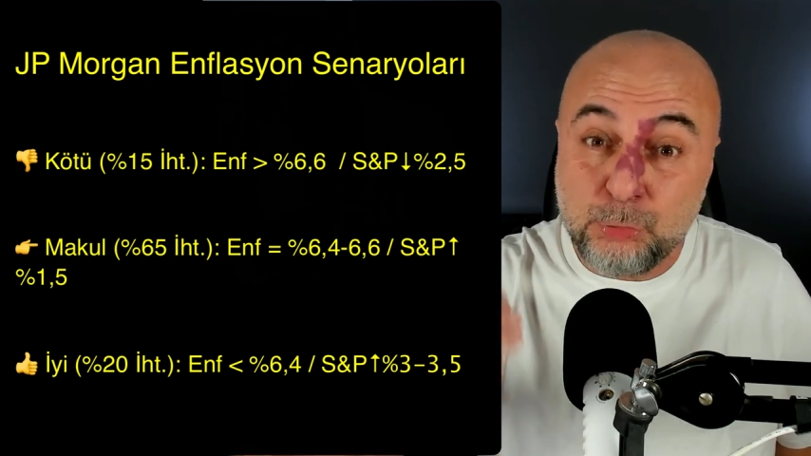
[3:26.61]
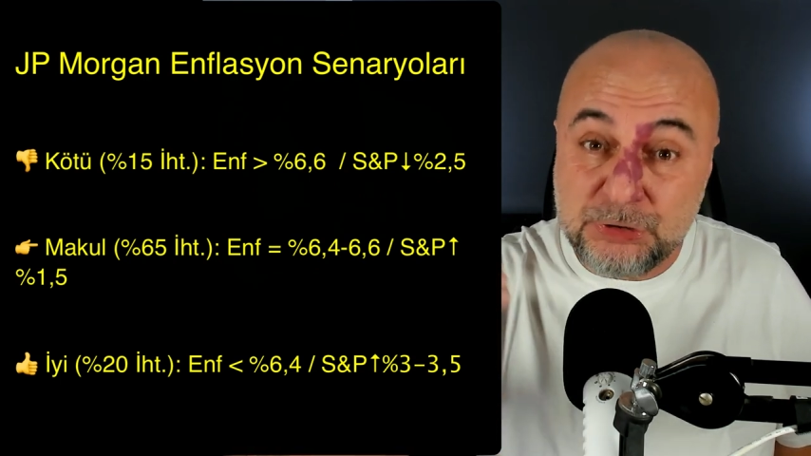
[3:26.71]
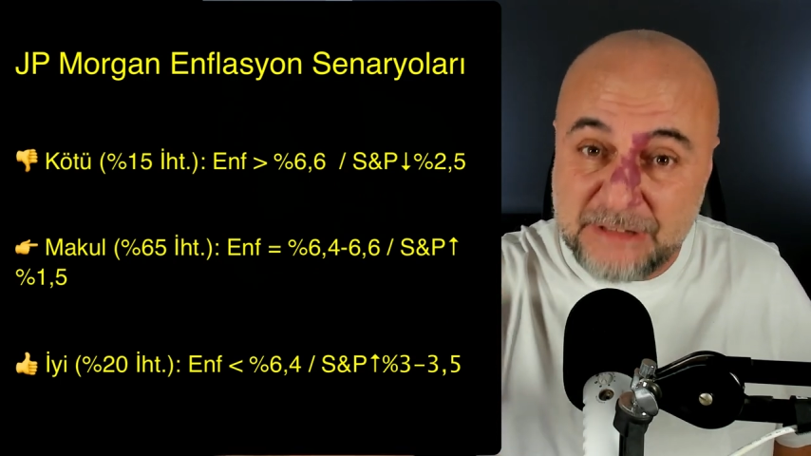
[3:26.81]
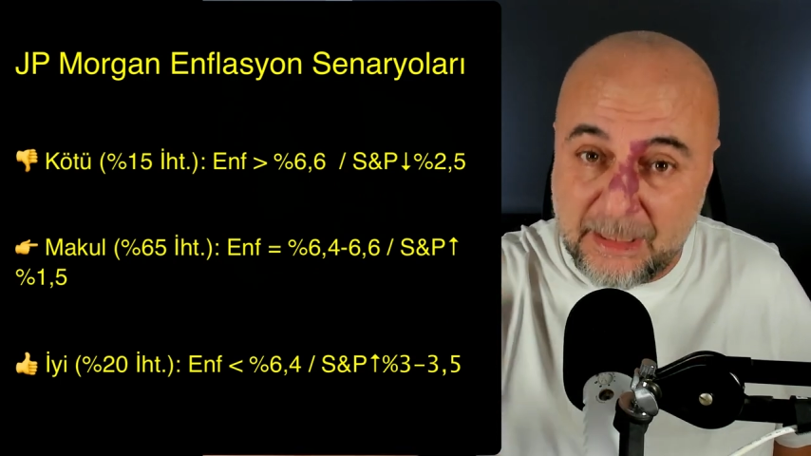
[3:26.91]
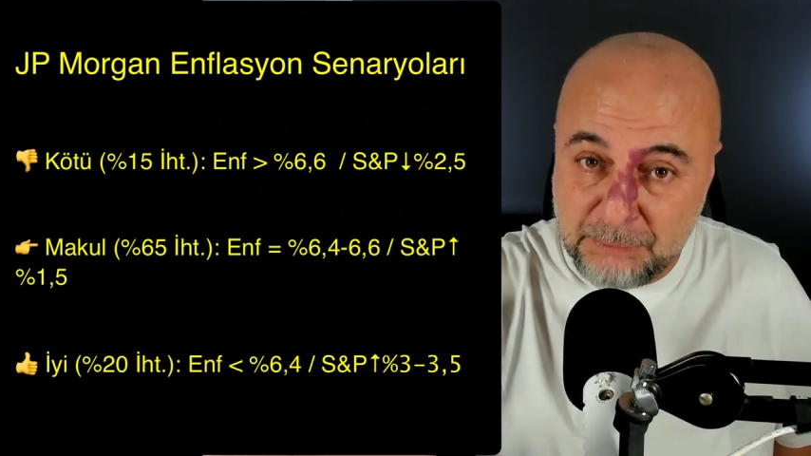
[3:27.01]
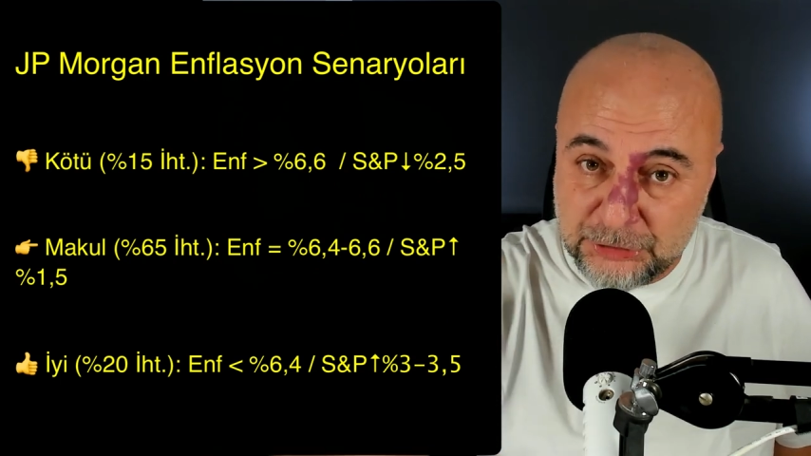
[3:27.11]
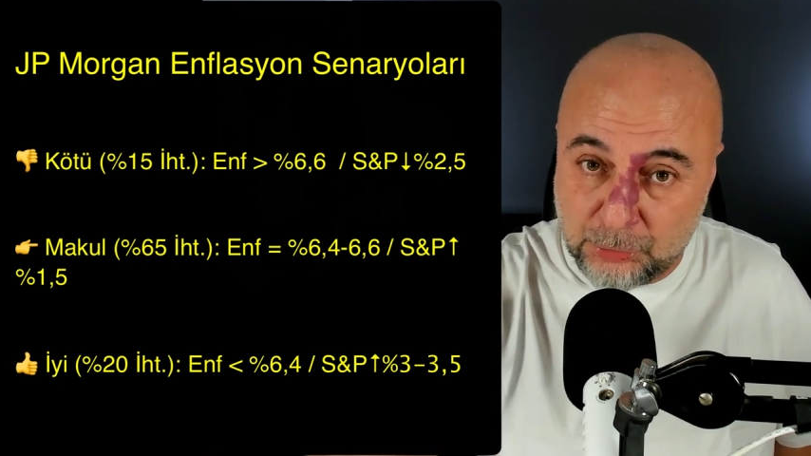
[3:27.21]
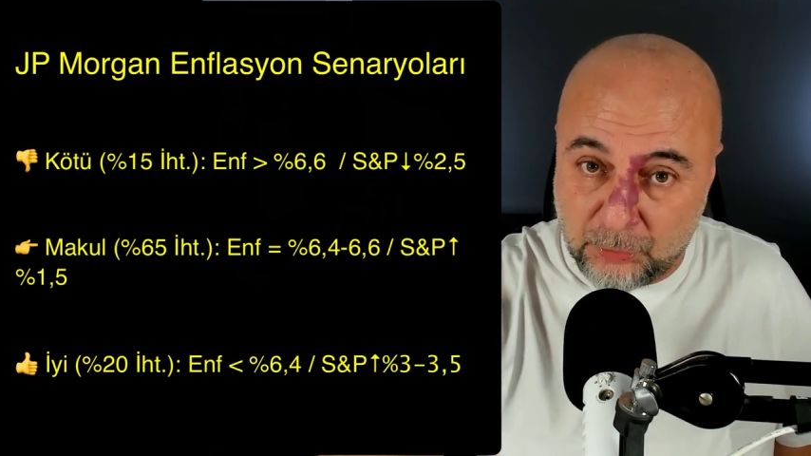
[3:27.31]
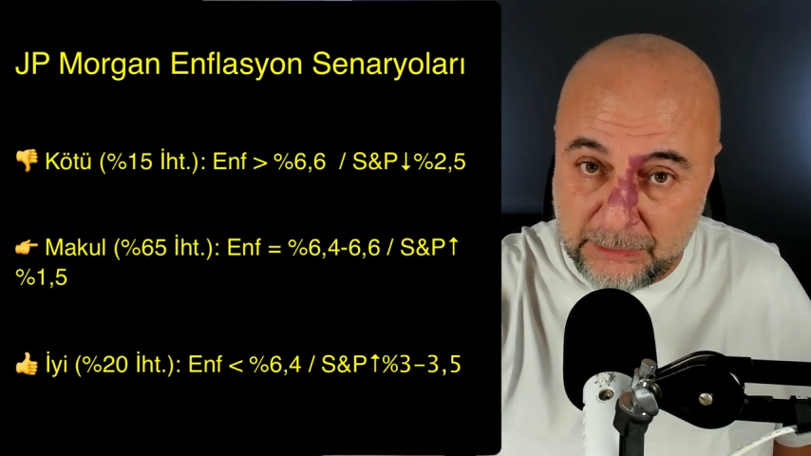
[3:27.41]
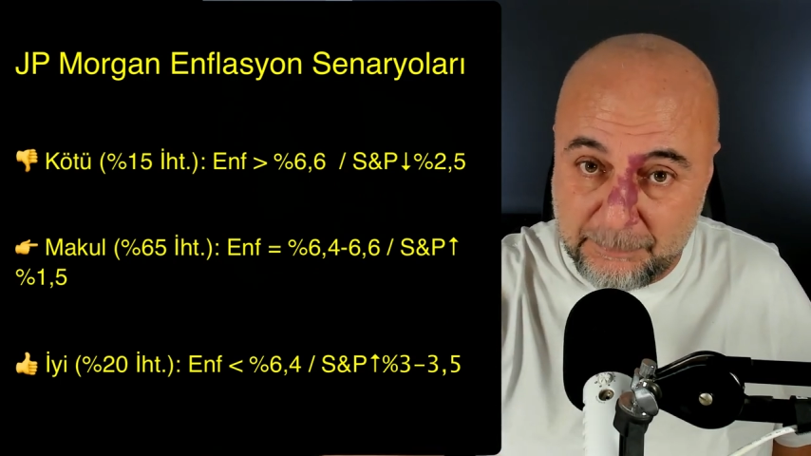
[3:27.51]
yükselmiş
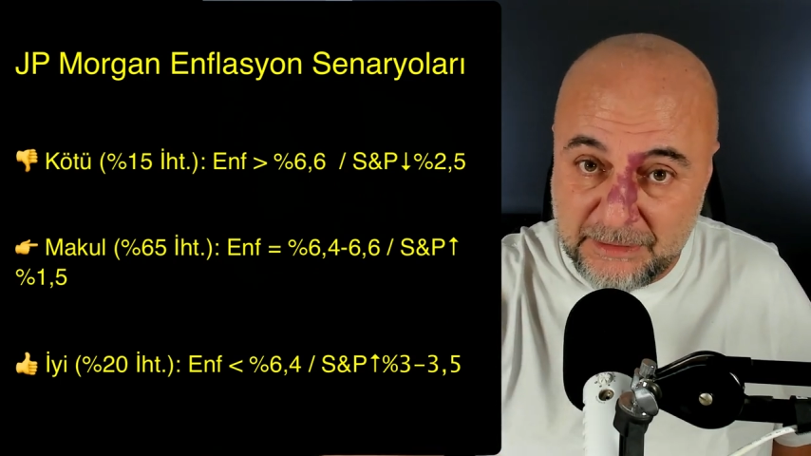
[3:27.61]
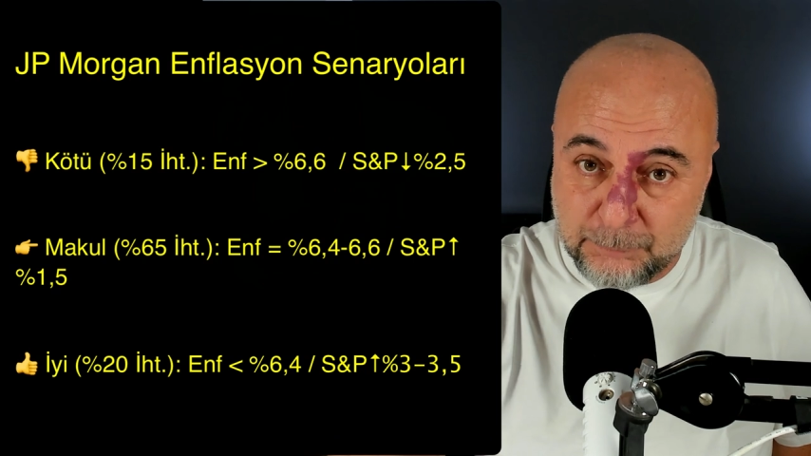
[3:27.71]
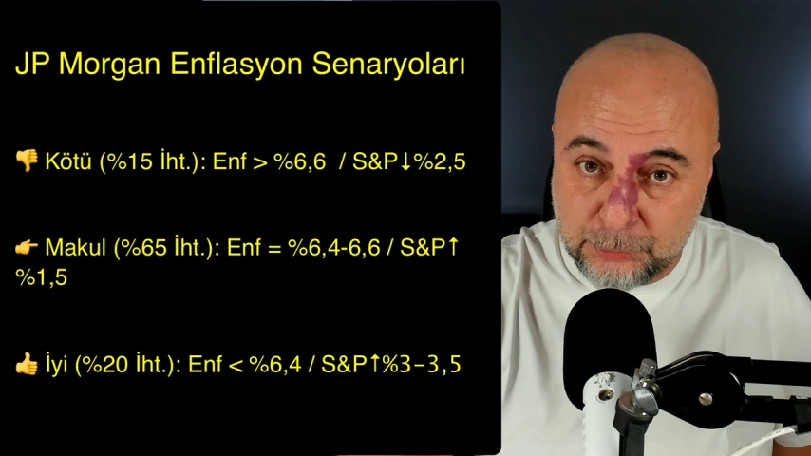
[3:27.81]
olabilir.